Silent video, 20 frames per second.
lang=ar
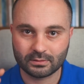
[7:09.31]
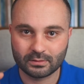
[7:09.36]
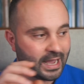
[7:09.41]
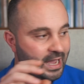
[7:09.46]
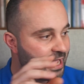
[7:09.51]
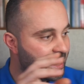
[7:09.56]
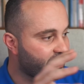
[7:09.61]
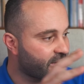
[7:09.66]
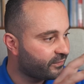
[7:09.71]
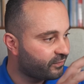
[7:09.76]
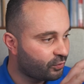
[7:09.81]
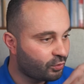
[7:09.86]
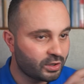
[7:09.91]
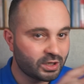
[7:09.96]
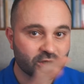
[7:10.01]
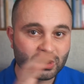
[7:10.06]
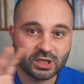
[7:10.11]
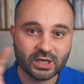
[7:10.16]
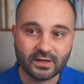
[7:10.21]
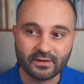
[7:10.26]
عارف
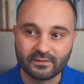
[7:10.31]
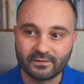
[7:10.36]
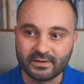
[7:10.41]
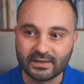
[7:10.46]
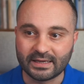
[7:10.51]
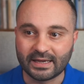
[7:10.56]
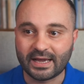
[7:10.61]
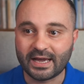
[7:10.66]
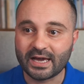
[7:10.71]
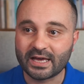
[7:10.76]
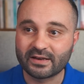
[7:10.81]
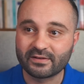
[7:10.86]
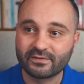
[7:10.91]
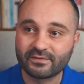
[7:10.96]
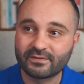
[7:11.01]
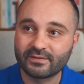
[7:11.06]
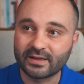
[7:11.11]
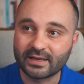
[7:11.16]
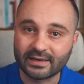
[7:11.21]
كل شيء فيه عارف